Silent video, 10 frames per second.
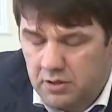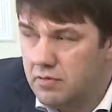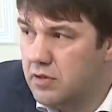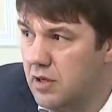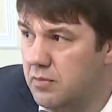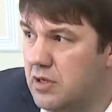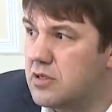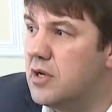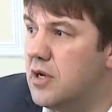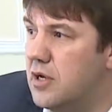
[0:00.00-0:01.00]
словам
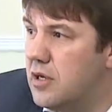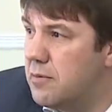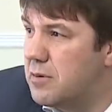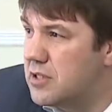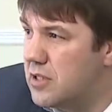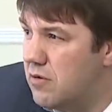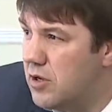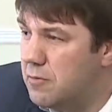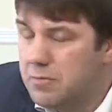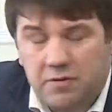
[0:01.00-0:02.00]
Ибрагимова,
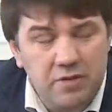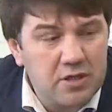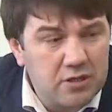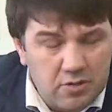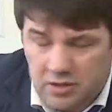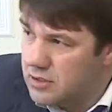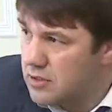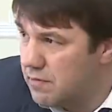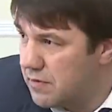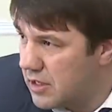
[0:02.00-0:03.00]
имеющиеся причалы пока
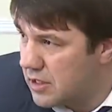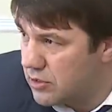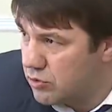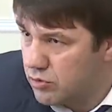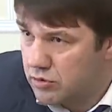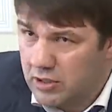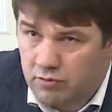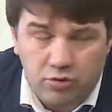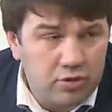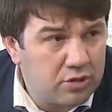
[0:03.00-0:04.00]
не совсем
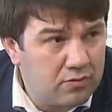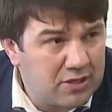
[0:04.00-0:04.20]
подходят, так как в